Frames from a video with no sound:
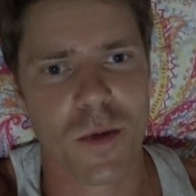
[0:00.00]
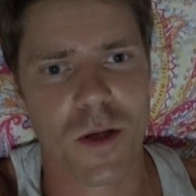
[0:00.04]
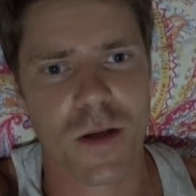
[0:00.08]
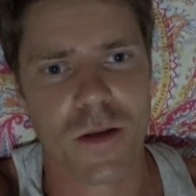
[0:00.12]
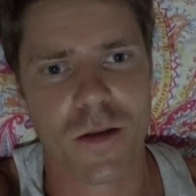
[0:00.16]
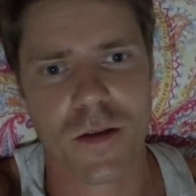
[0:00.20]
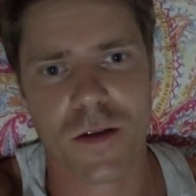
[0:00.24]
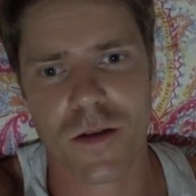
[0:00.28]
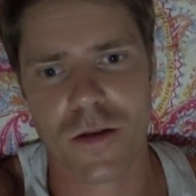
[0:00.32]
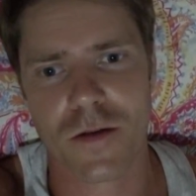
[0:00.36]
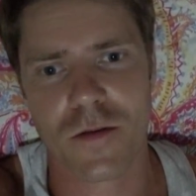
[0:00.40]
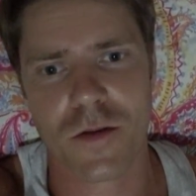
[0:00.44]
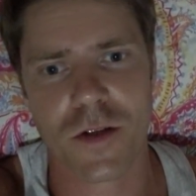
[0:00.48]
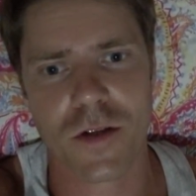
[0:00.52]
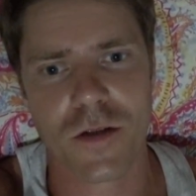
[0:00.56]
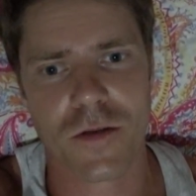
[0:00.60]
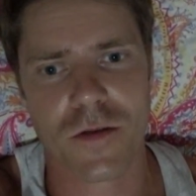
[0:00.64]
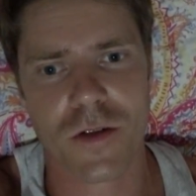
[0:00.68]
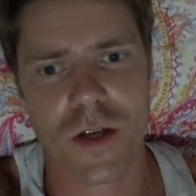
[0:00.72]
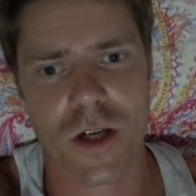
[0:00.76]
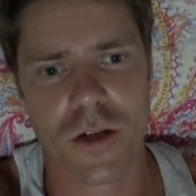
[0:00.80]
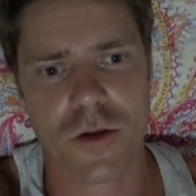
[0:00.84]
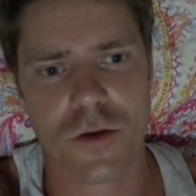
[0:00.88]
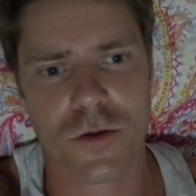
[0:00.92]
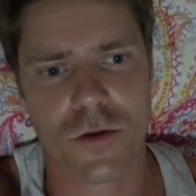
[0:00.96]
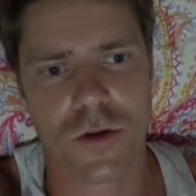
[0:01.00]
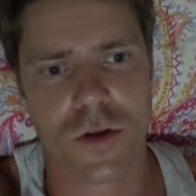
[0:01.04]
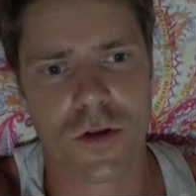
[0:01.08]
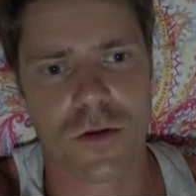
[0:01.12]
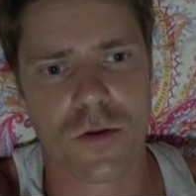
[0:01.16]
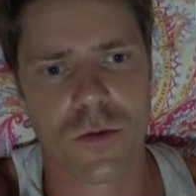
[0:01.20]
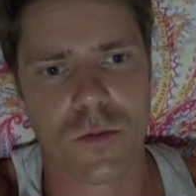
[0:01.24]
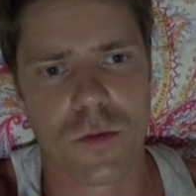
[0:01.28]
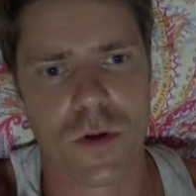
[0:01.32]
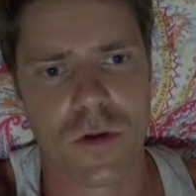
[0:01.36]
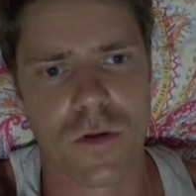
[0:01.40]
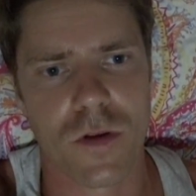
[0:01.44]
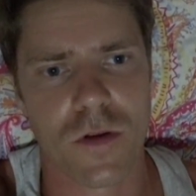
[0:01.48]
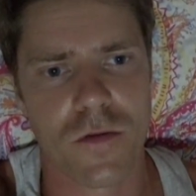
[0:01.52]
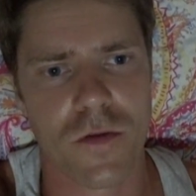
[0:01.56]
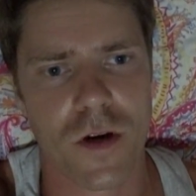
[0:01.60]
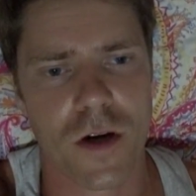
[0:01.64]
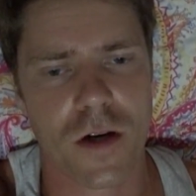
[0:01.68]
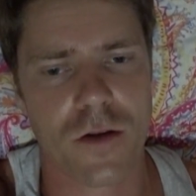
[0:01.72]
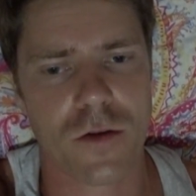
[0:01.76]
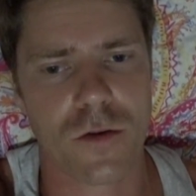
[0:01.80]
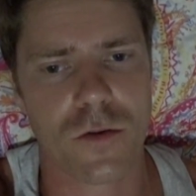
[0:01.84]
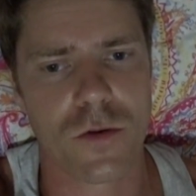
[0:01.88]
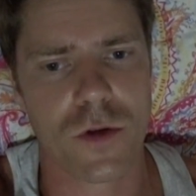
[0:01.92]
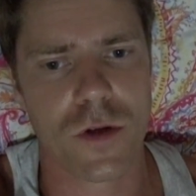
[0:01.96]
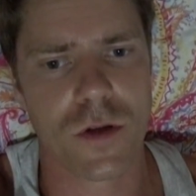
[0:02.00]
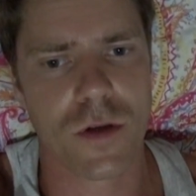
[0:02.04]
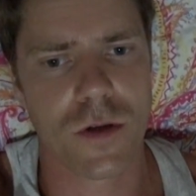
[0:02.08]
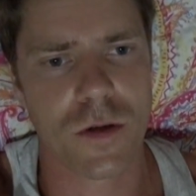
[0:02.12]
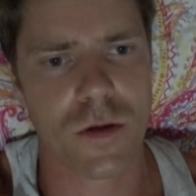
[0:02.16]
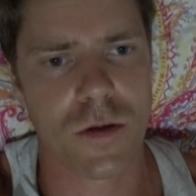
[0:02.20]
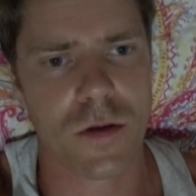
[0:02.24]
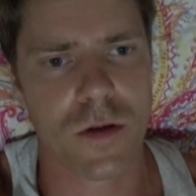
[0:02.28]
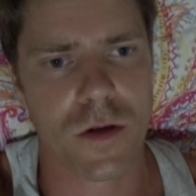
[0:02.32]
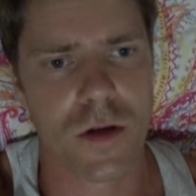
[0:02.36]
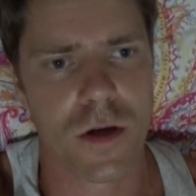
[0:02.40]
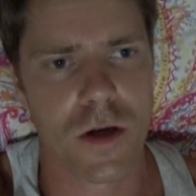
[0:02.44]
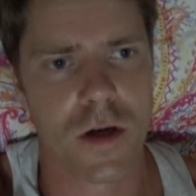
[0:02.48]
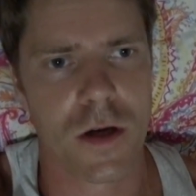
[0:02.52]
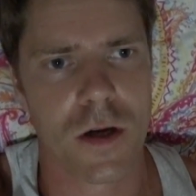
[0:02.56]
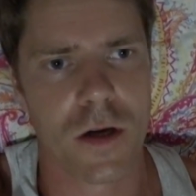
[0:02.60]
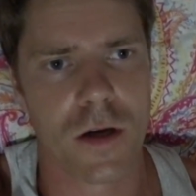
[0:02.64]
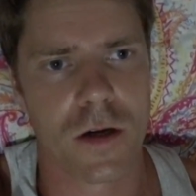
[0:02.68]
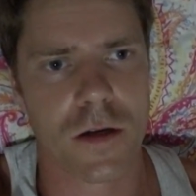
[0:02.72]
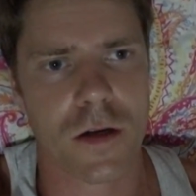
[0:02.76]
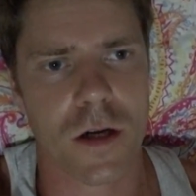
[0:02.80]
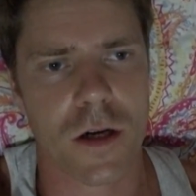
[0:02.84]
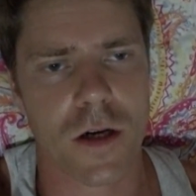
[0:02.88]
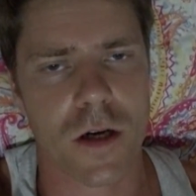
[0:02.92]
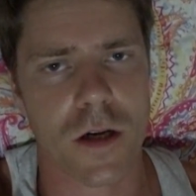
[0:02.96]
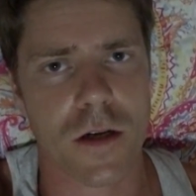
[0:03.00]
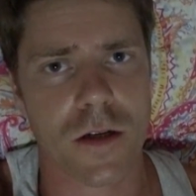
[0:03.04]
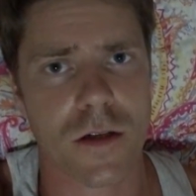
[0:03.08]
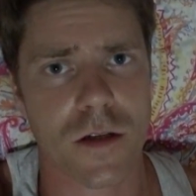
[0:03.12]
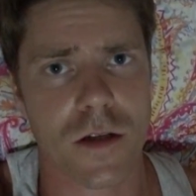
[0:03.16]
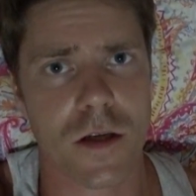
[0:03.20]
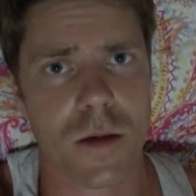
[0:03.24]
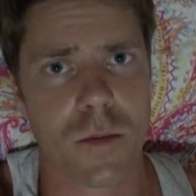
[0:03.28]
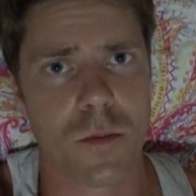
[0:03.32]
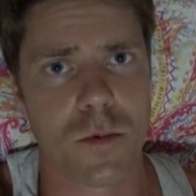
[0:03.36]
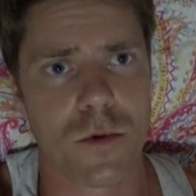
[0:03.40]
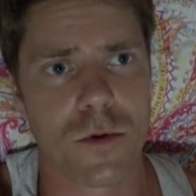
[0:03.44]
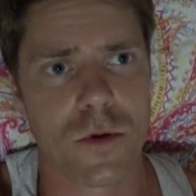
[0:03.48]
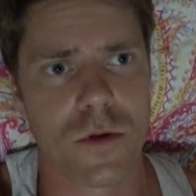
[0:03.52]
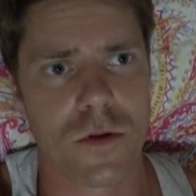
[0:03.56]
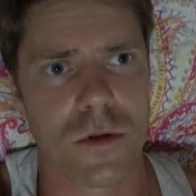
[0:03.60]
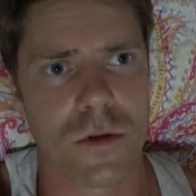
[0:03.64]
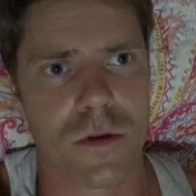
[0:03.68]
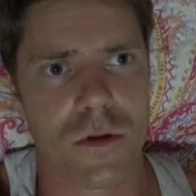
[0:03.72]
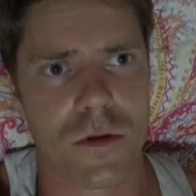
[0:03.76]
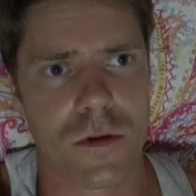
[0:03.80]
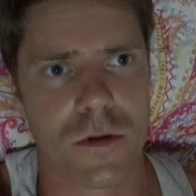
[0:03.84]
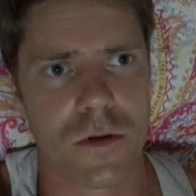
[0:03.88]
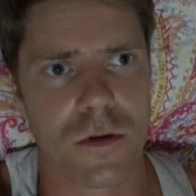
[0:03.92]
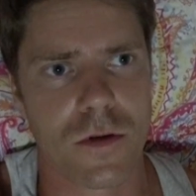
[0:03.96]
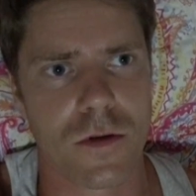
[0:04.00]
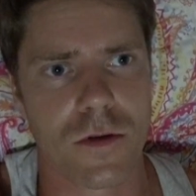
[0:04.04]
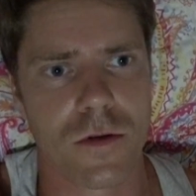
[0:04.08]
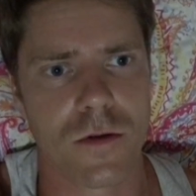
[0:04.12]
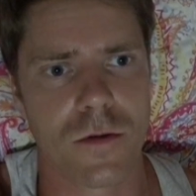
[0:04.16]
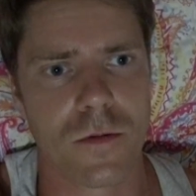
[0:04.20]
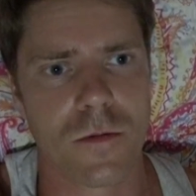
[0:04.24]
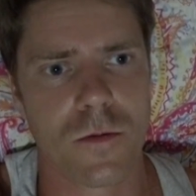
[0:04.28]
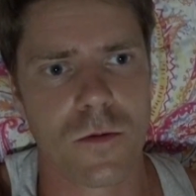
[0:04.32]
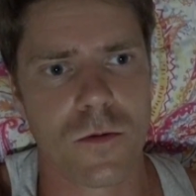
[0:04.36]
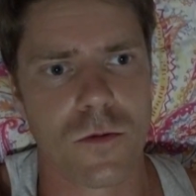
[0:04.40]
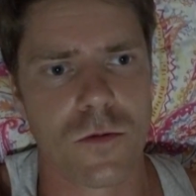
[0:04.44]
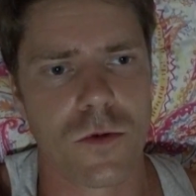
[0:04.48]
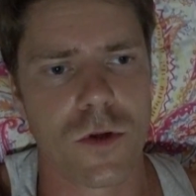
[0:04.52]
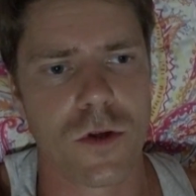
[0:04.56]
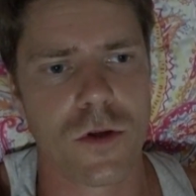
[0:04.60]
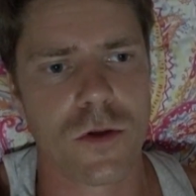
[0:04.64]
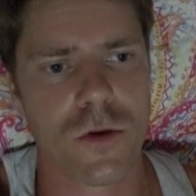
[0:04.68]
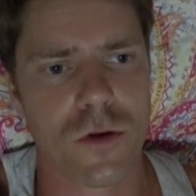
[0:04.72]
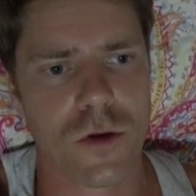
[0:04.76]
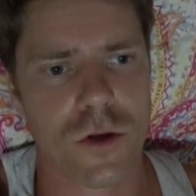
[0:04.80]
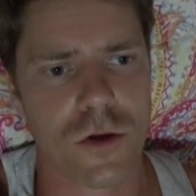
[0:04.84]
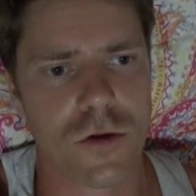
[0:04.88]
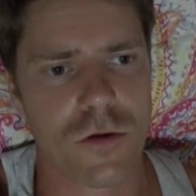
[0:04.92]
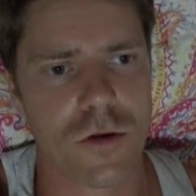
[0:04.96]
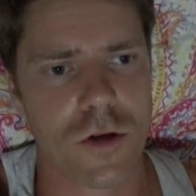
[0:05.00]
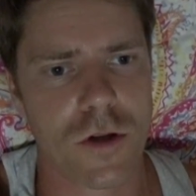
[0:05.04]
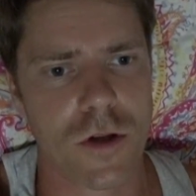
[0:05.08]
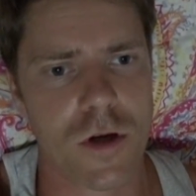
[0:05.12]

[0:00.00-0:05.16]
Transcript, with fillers: И, и я что-то думал, Ло Фортуне как раз-таки будет э, ну, недешево.